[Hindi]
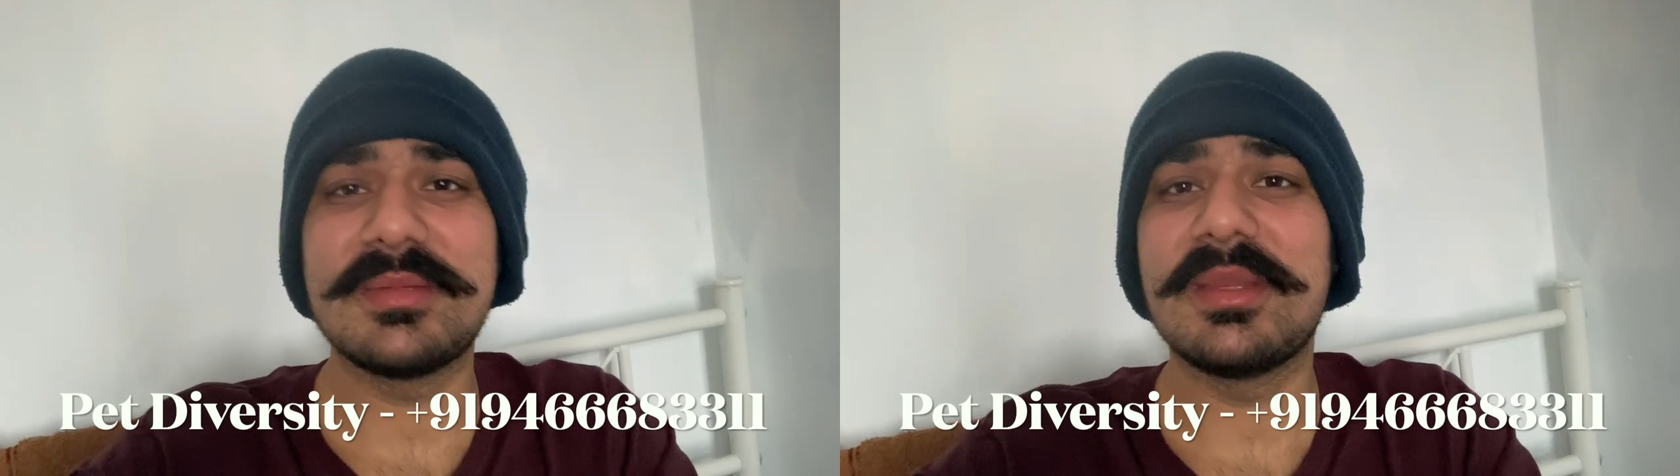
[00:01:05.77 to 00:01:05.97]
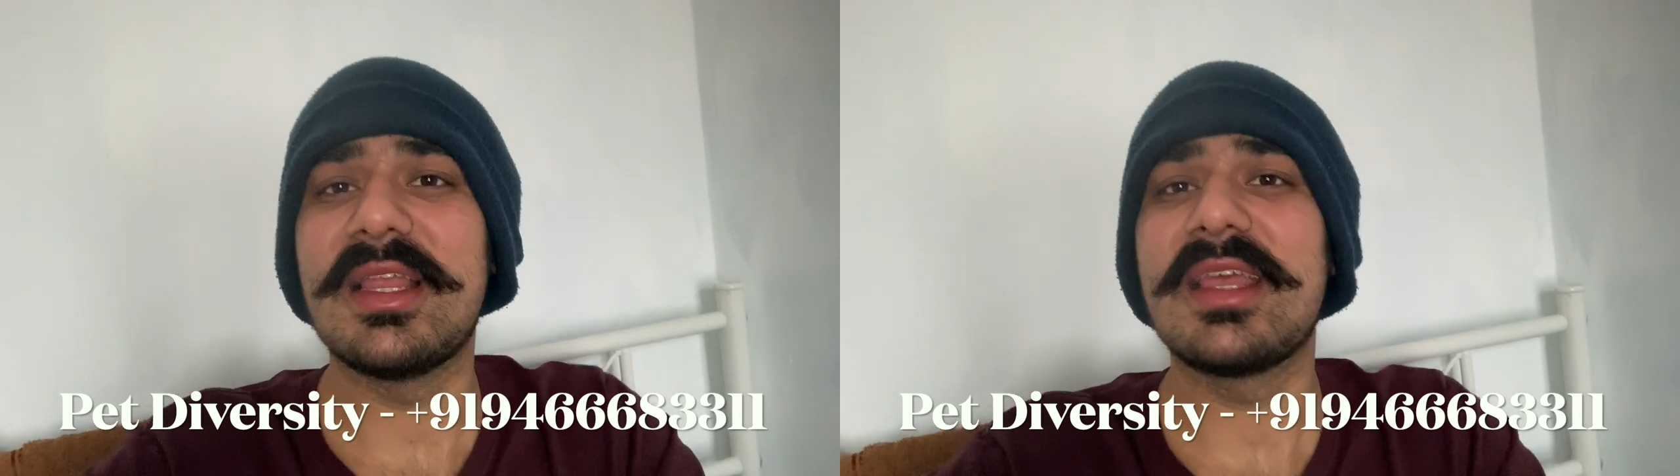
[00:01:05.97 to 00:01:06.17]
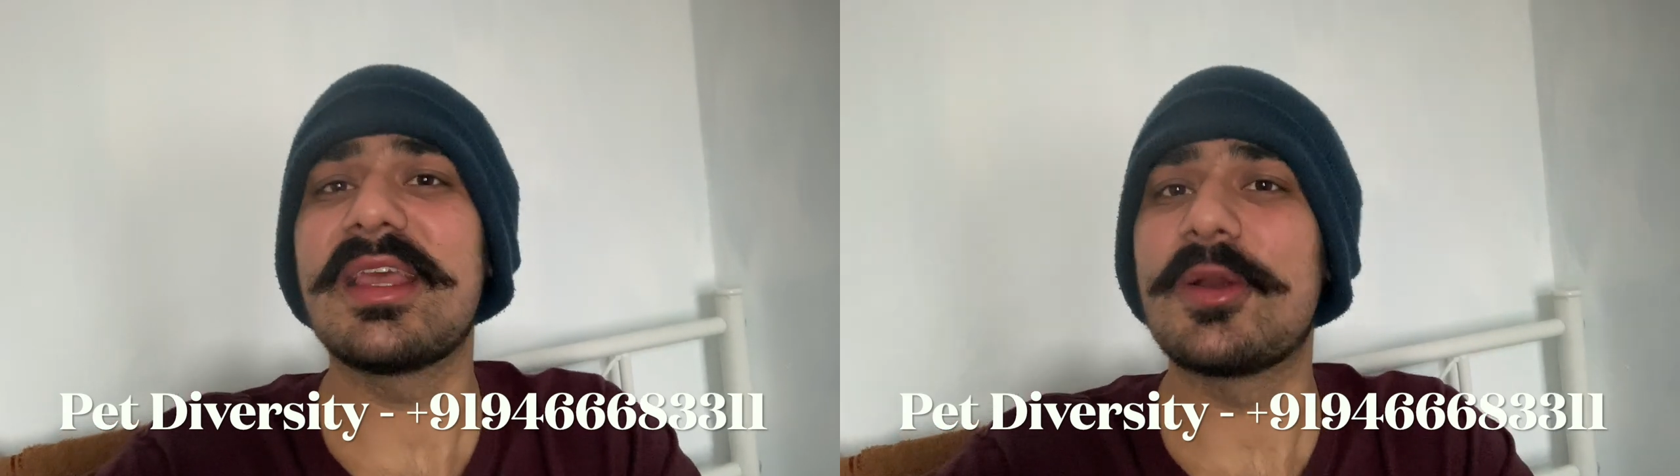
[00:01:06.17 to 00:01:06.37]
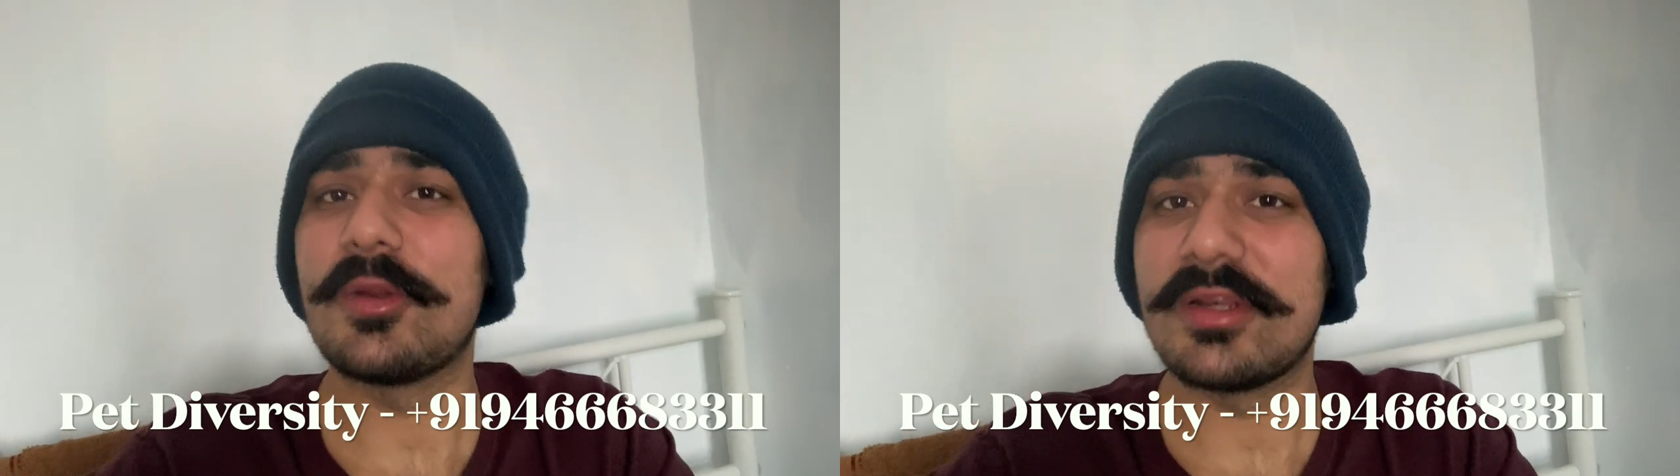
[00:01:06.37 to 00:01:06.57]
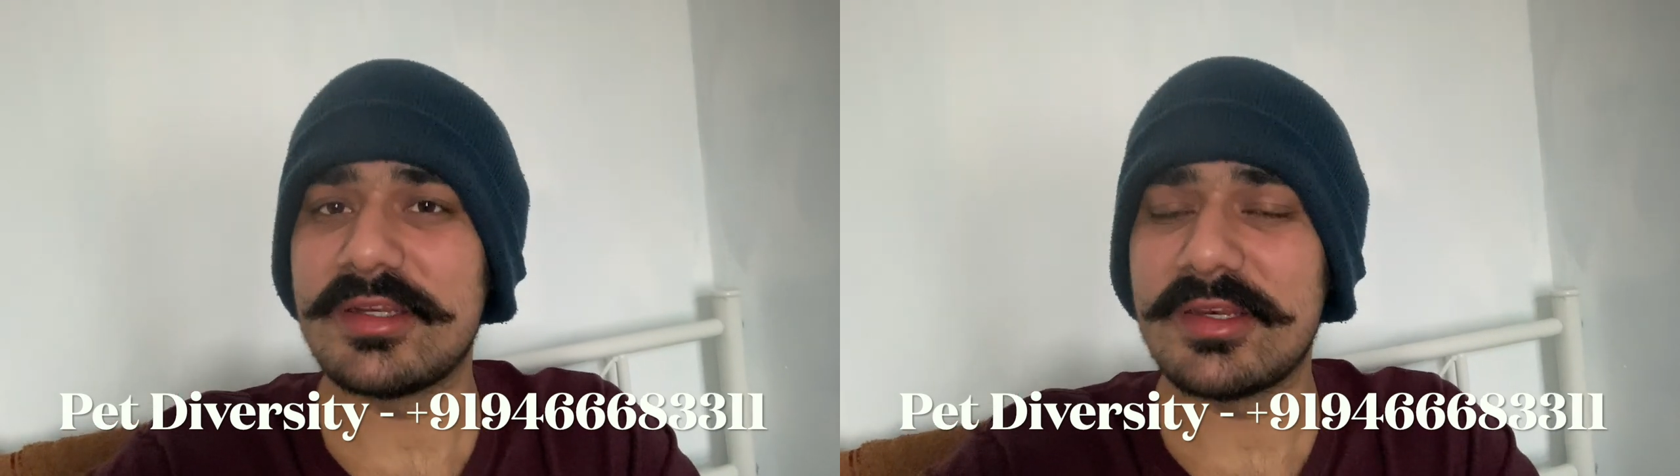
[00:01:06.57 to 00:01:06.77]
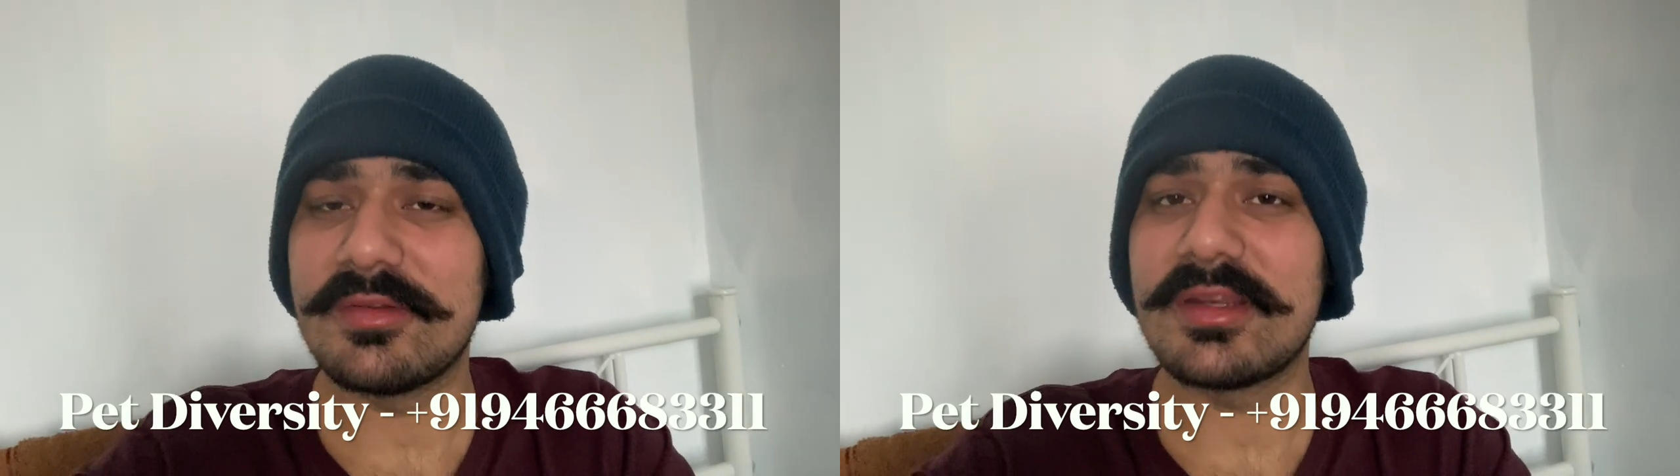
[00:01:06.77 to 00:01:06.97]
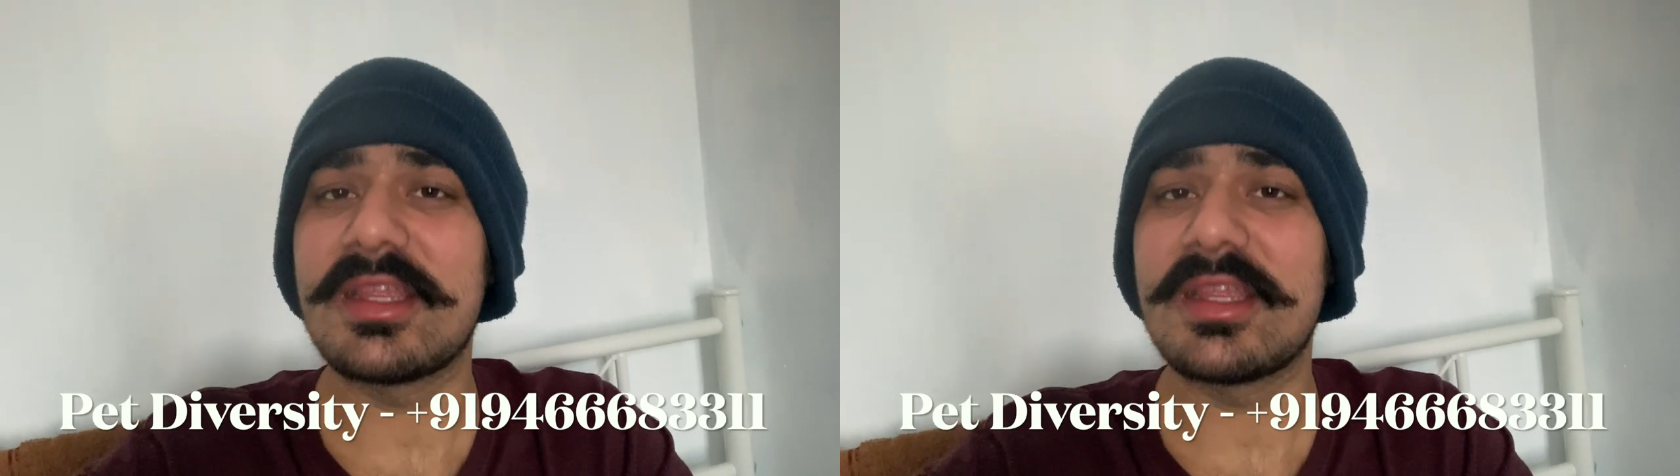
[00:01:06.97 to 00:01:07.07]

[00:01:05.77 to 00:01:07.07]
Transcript: मिलेंगे गोल्डन ट्रीवर